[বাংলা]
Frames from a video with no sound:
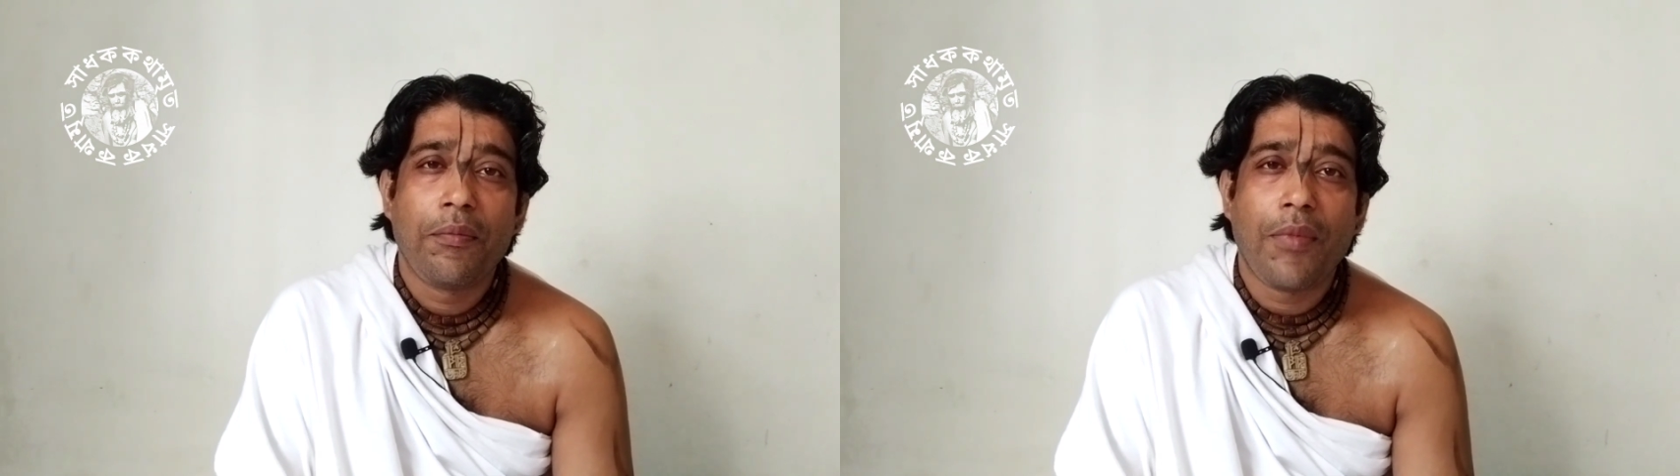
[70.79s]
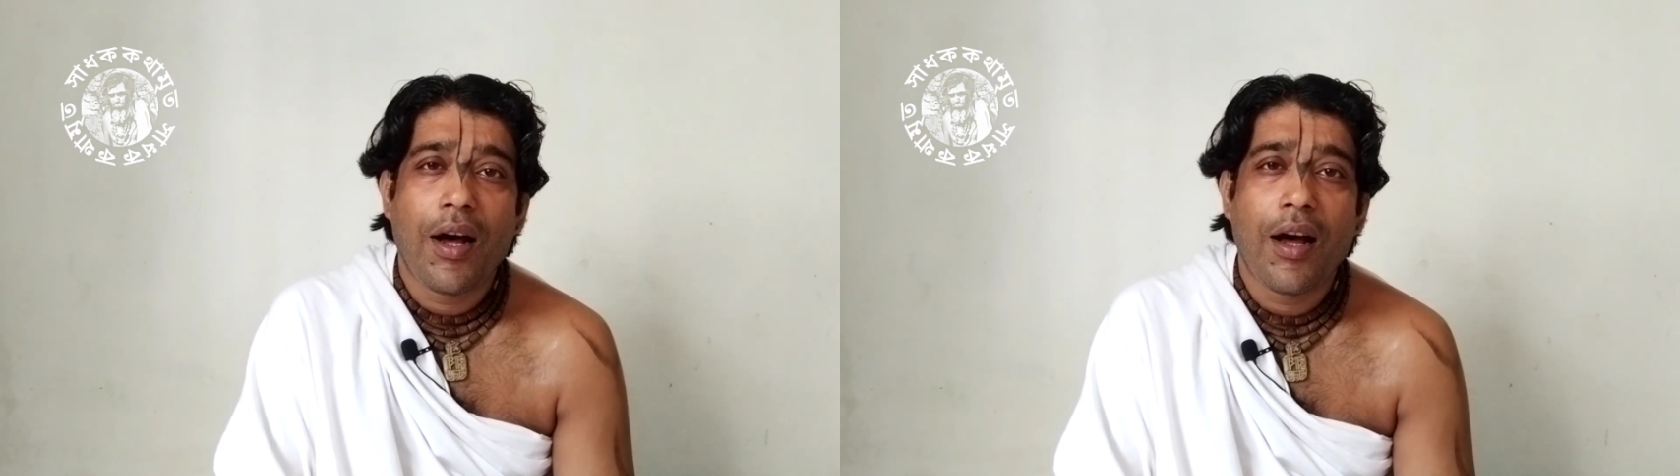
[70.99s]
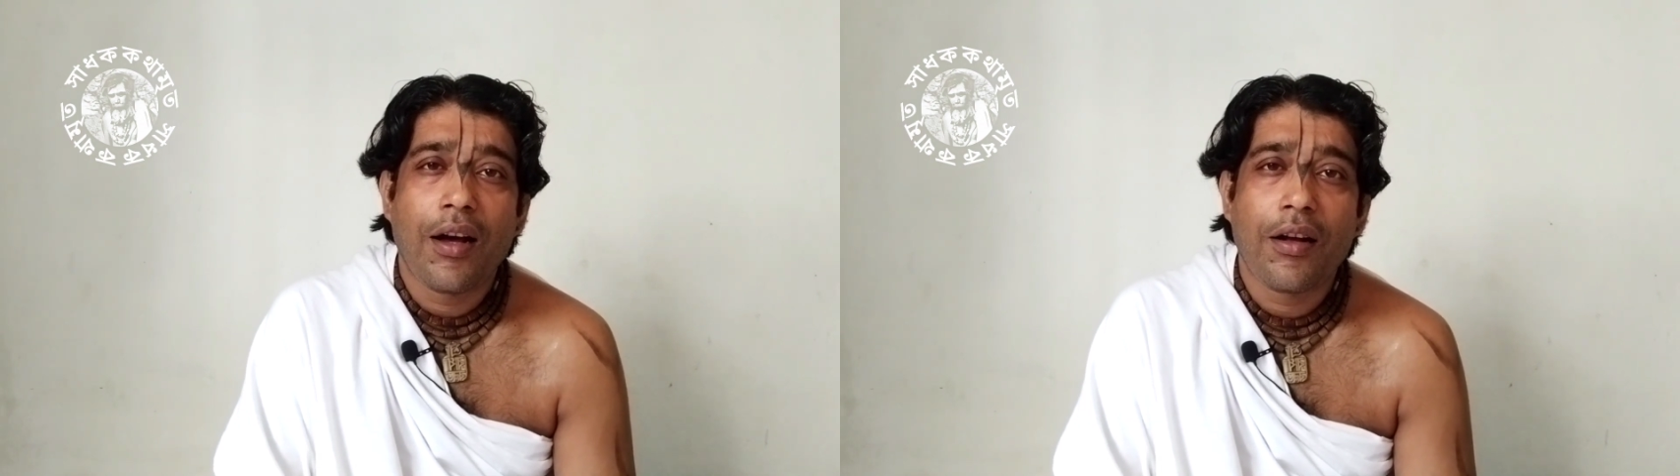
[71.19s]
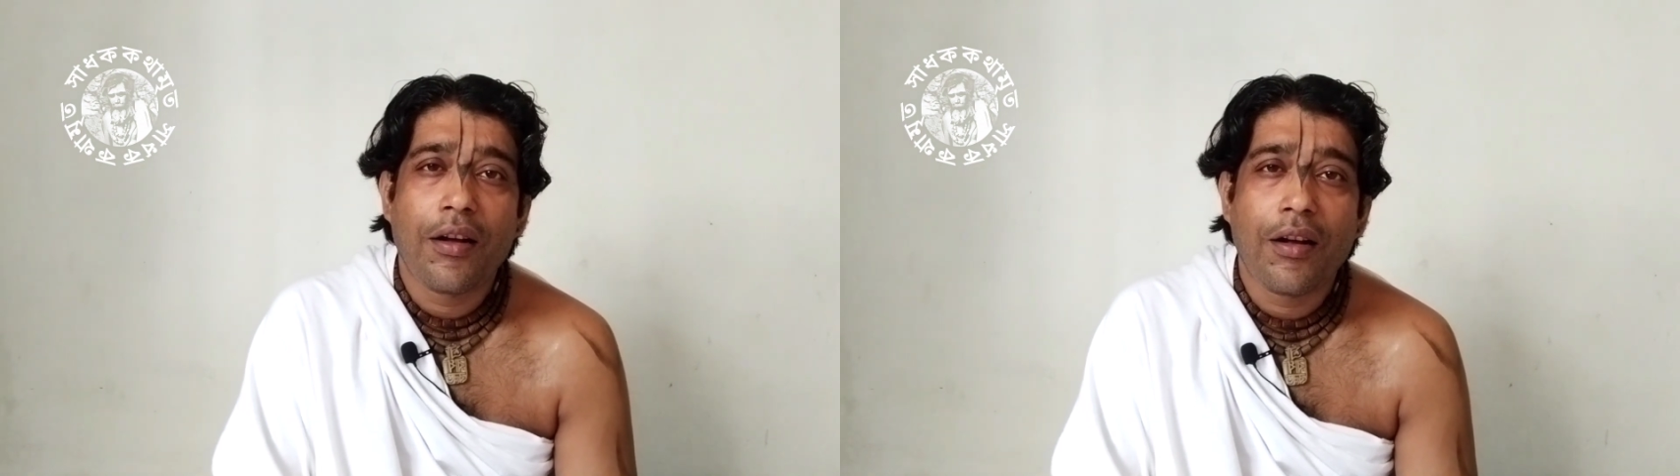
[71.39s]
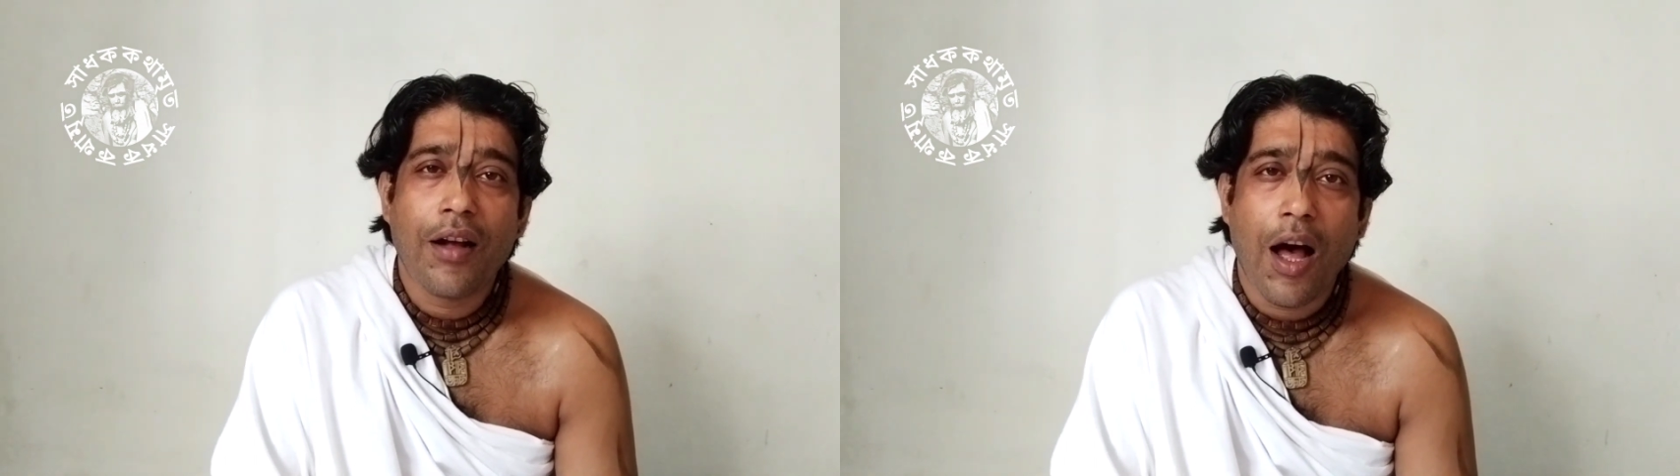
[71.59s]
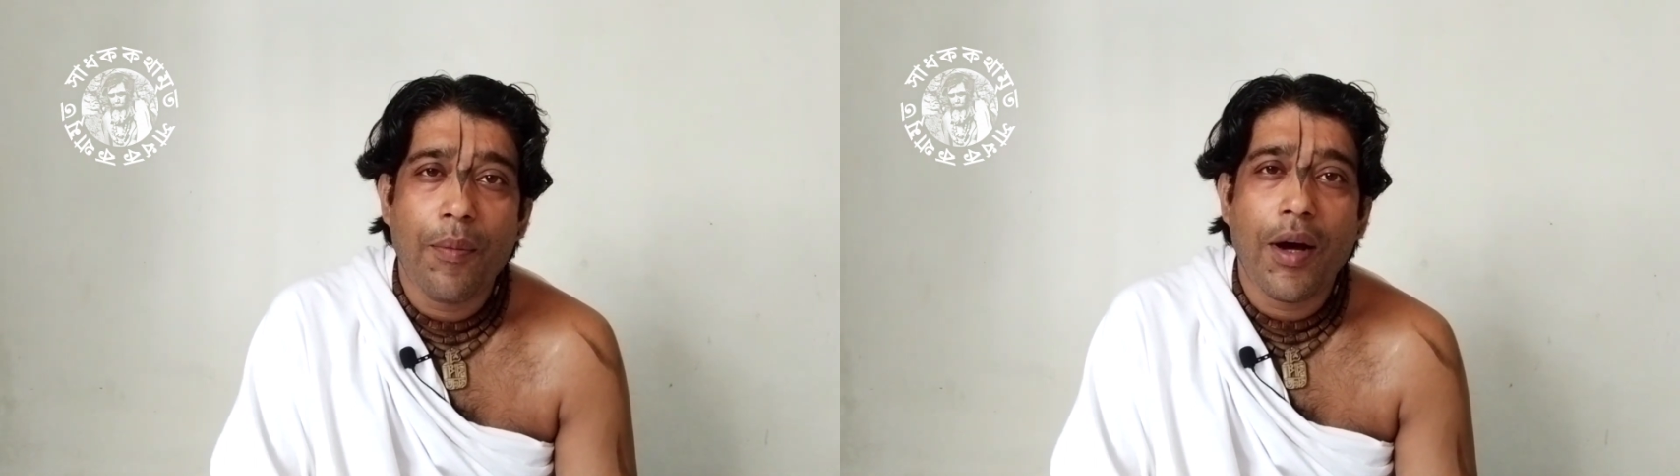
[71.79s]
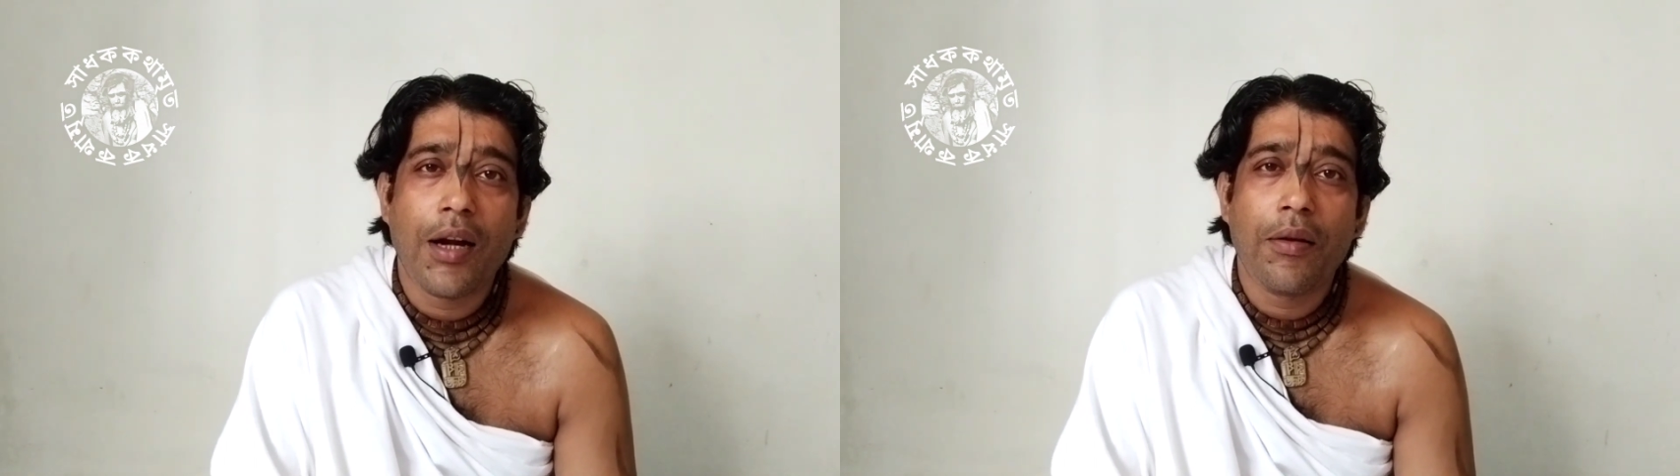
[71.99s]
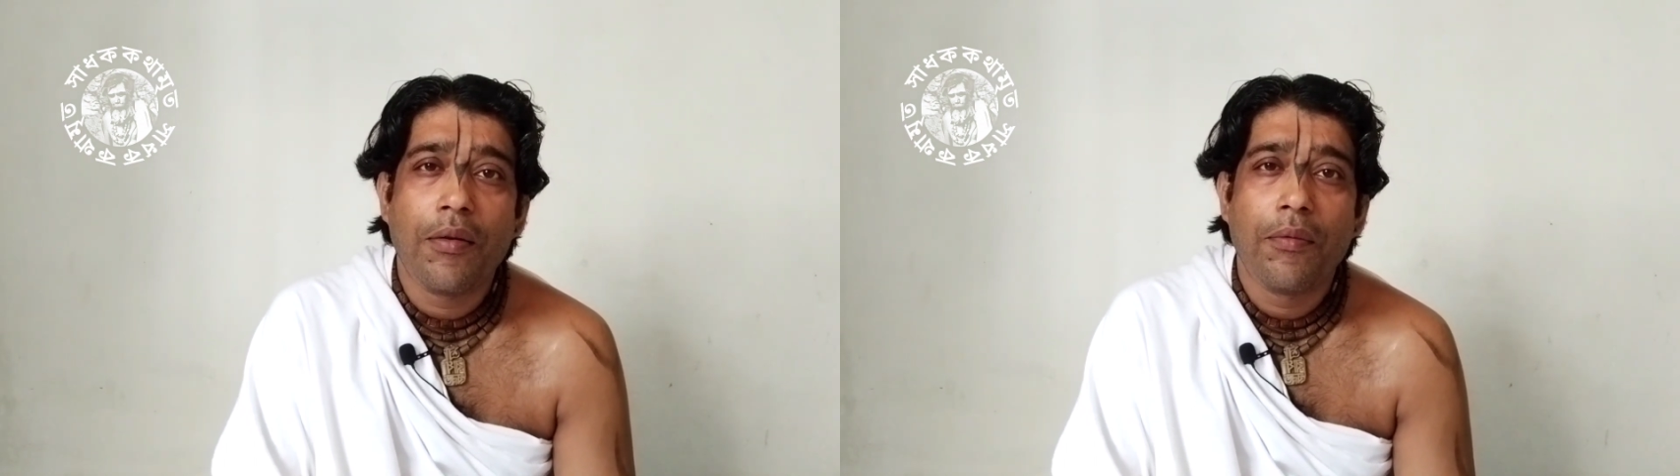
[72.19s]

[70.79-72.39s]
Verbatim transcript: মা খাবার